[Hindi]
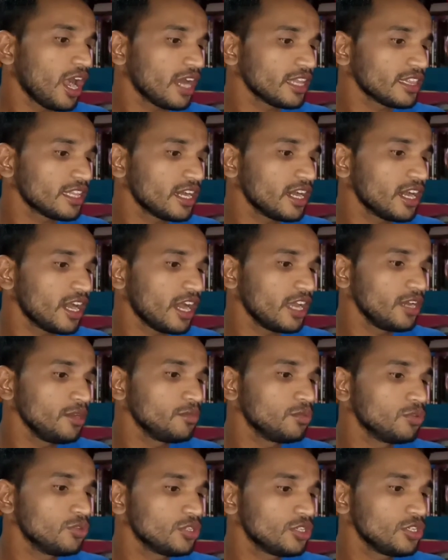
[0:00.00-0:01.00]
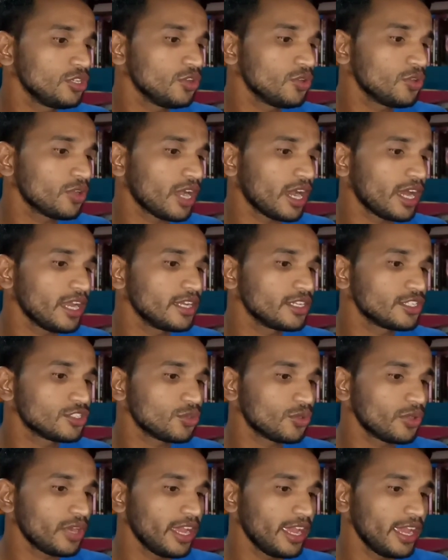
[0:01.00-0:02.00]
अतः अनुभूतियों का
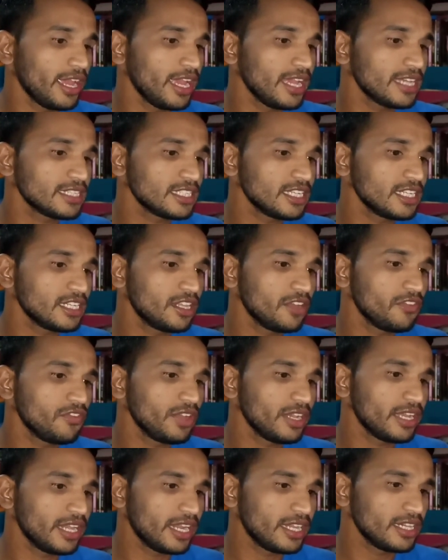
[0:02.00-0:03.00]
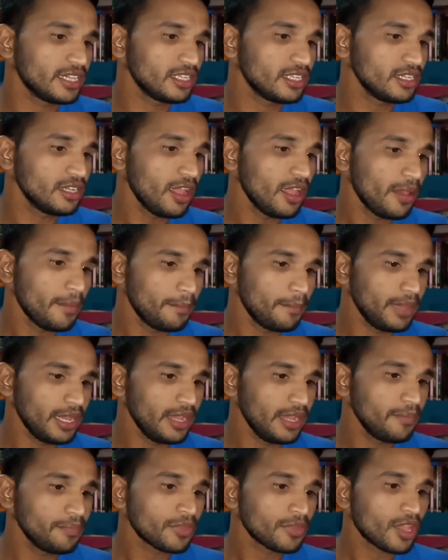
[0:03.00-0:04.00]
निचोड़ है ऐसे दिव्य ग्रंथ
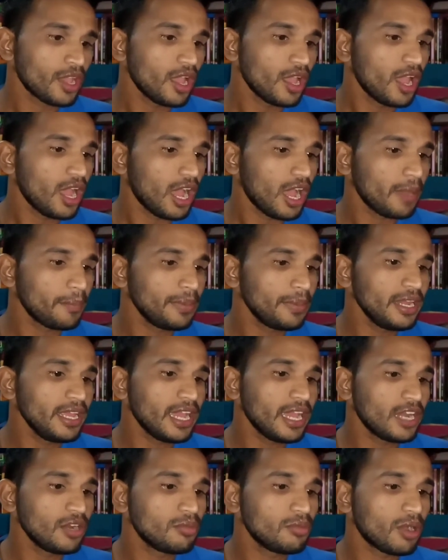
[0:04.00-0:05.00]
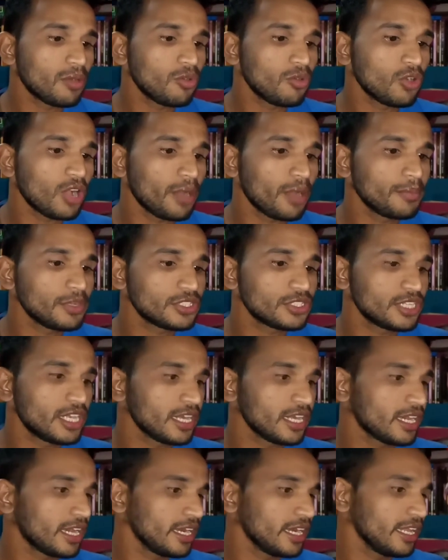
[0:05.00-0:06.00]
में अपने अनुभवों का
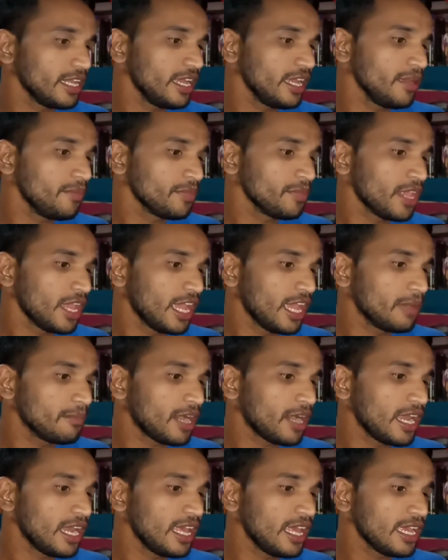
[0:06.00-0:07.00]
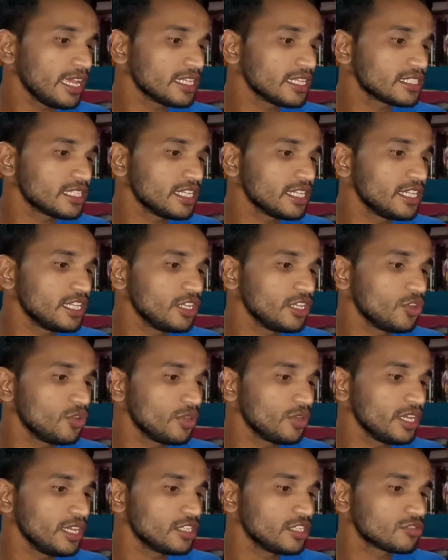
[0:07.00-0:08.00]
मिश्रण करके हिमालय के सिद्ध
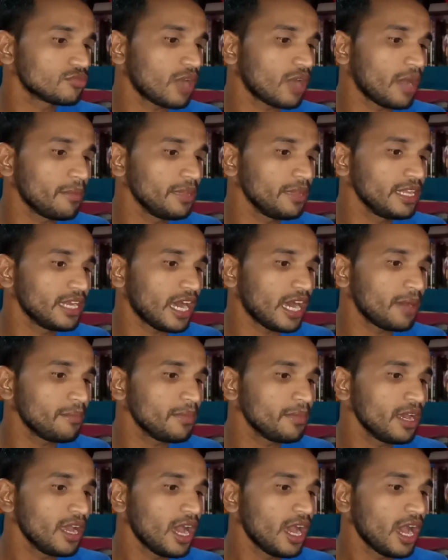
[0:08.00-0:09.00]
योगी स्वामी राम